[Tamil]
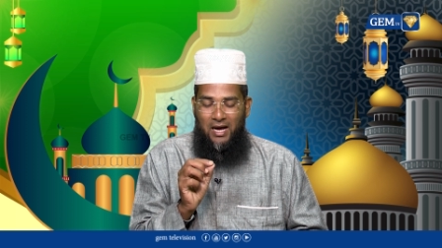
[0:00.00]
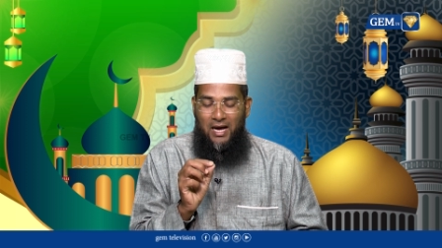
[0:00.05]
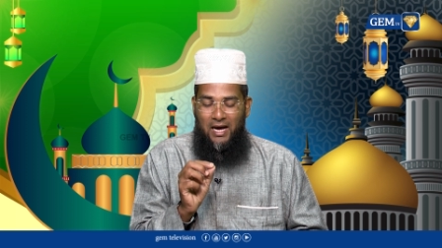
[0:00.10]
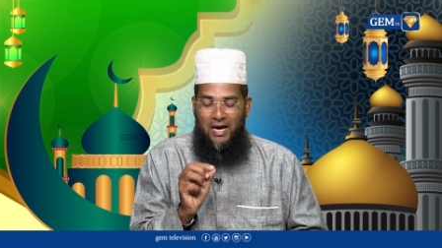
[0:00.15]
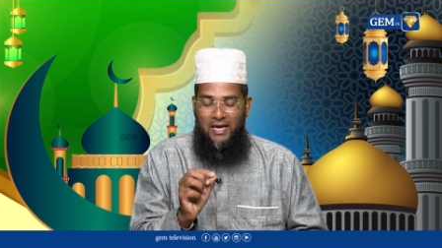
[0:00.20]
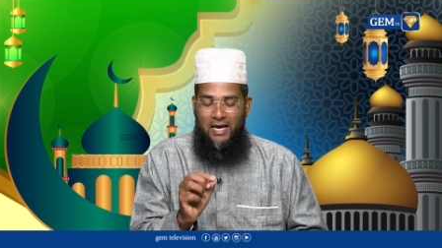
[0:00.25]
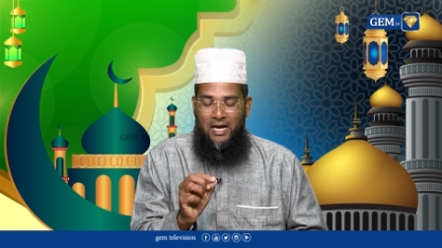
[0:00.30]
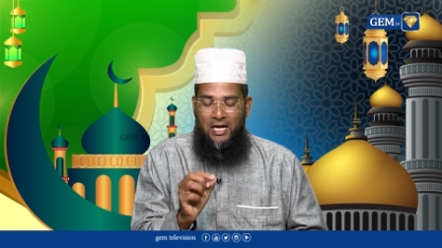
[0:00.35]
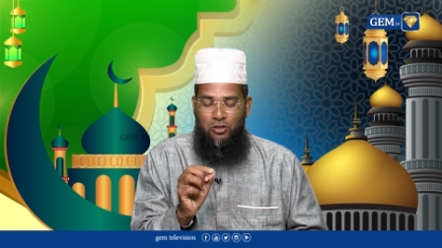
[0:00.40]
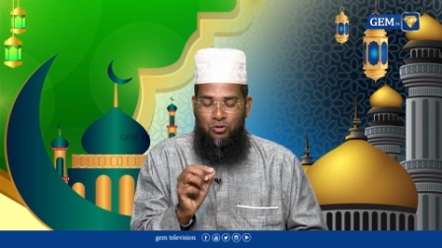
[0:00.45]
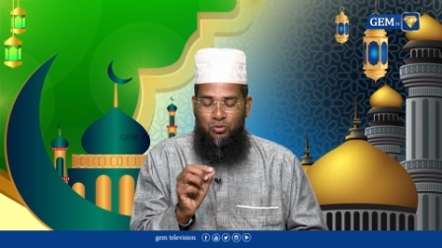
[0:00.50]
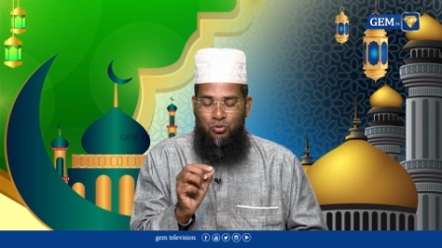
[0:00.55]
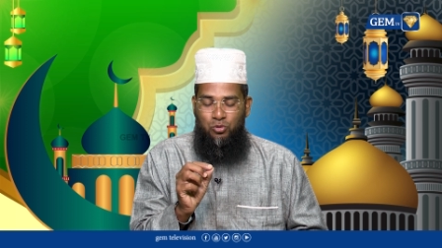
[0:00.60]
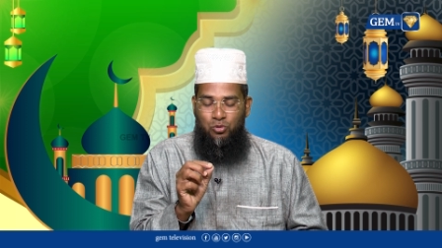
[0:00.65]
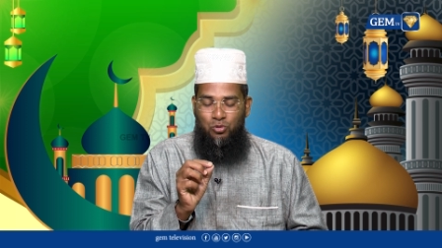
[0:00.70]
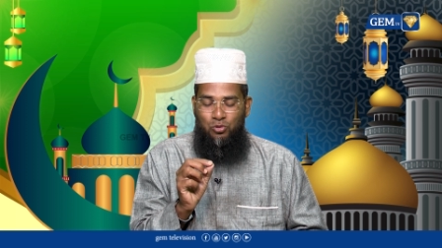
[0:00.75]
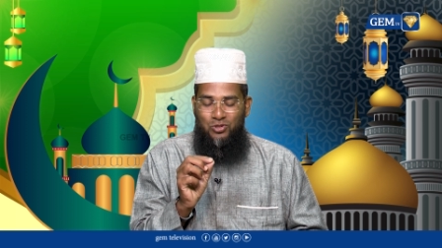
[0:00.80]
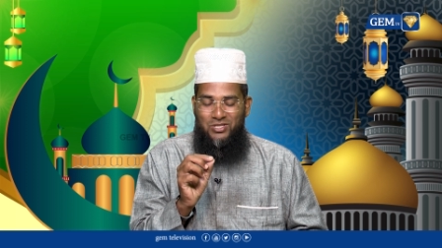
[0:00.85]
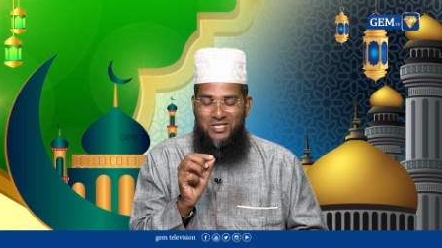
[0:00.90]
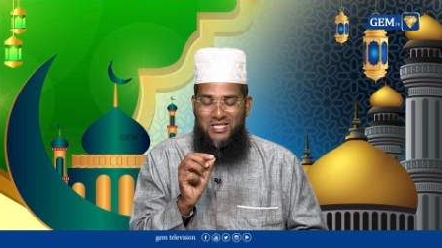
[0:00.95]
ஆயா
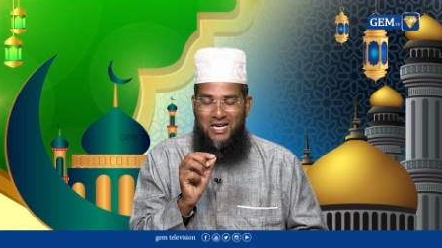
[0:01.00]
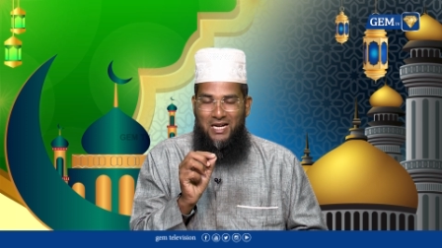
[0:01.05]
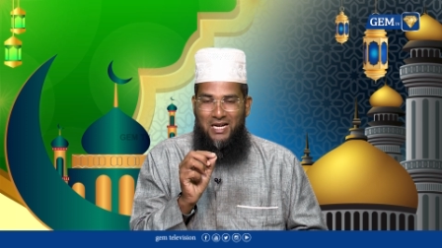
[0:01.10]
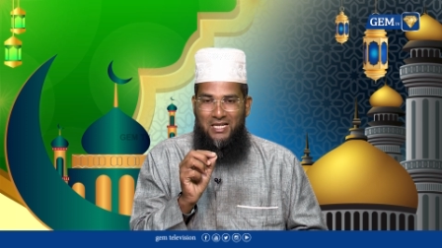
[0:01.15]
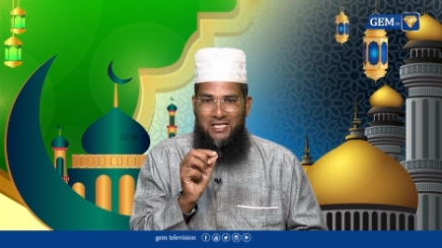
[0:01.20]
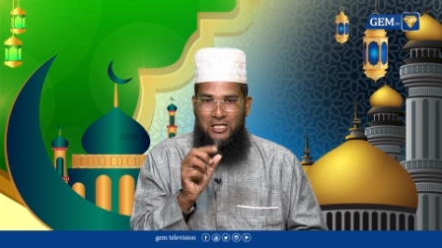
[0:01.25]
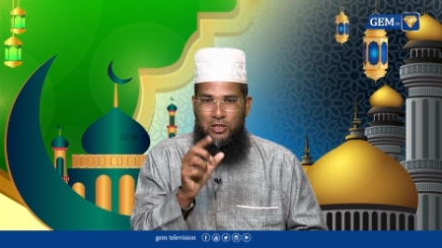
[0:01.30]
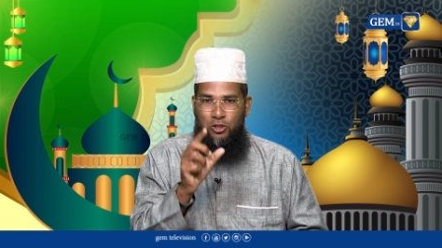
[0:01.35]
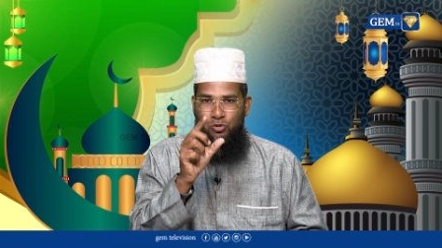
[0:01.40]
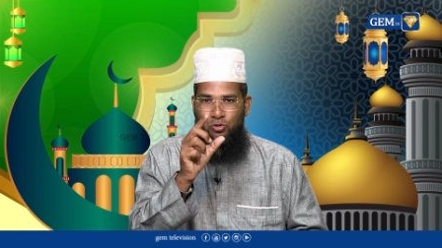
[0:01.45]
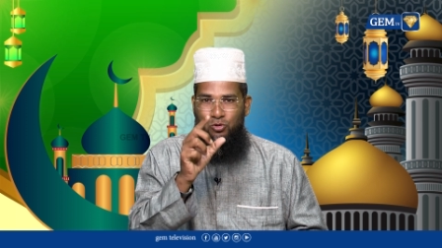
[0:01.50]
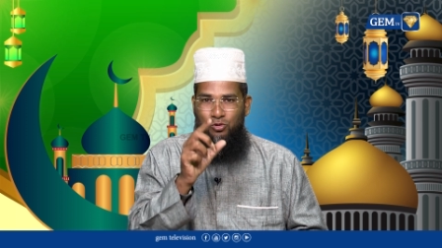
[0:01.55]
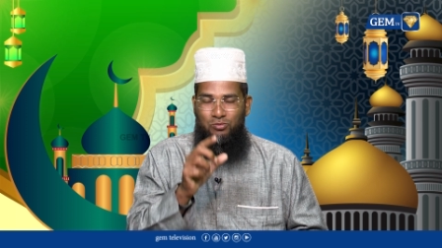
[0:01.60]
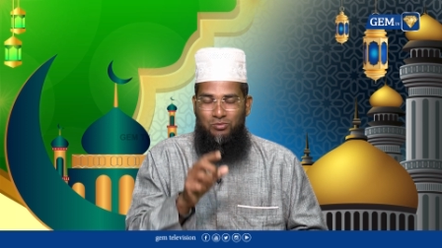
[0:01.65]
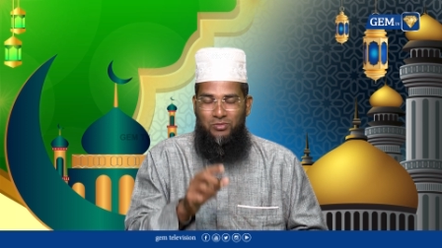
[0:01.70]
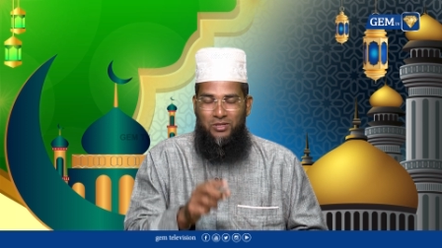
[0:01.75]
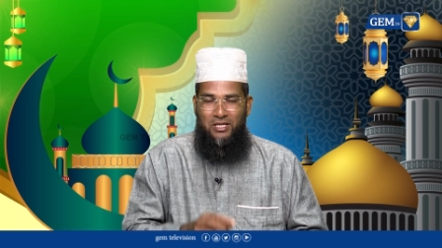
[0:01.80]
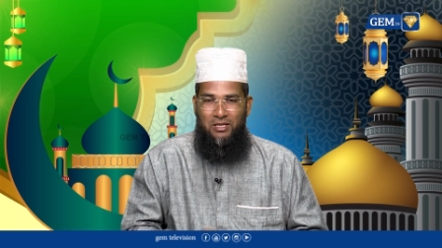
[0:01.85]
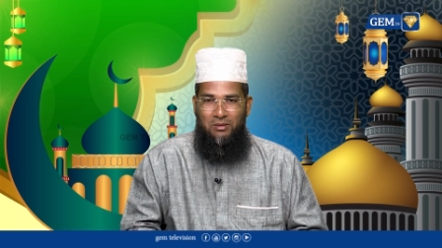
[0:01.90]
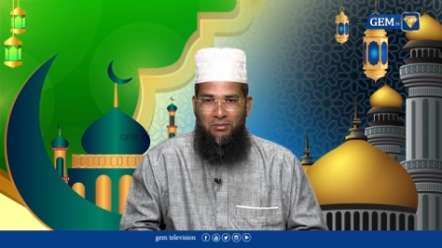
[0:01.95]
துஹு
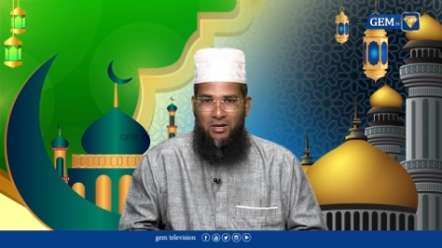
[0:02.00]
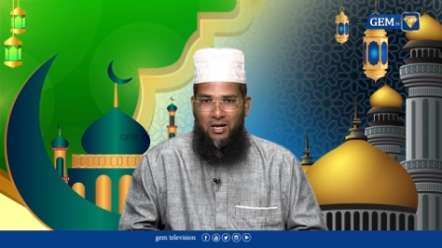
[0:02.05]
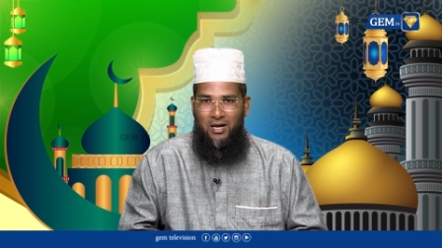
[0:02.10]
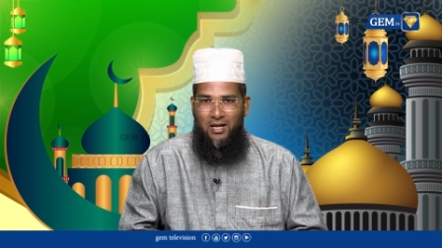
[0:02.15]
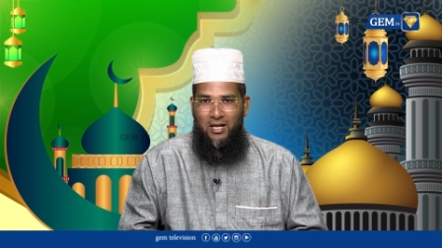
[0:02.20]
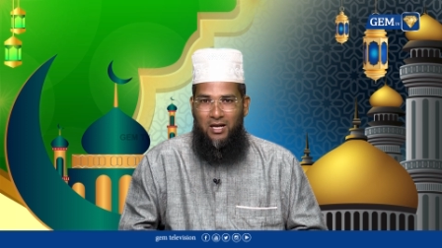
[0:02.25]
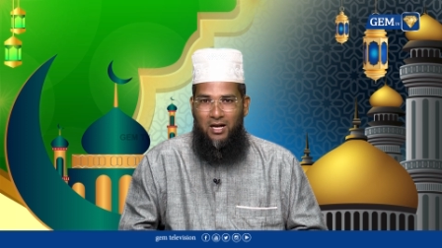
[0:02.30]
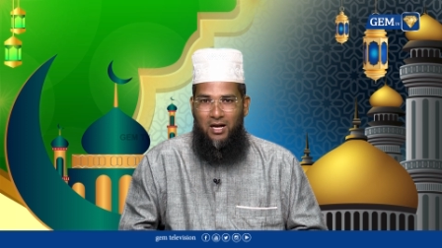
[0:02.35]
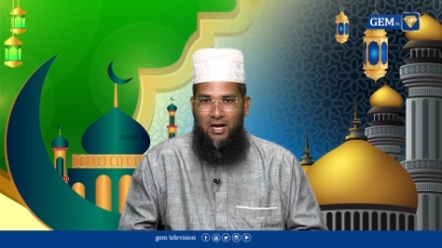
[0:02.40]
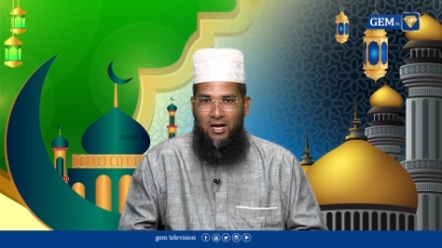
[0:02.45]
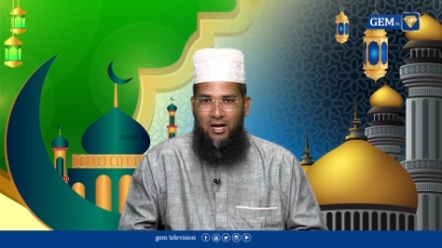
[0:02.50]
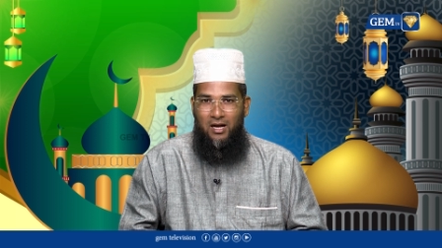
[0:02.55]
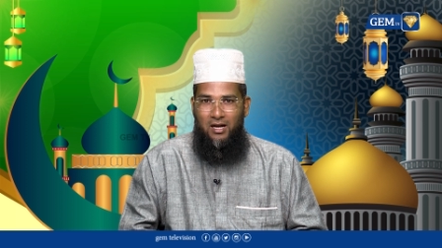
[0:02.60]
துஹும் ஈமானா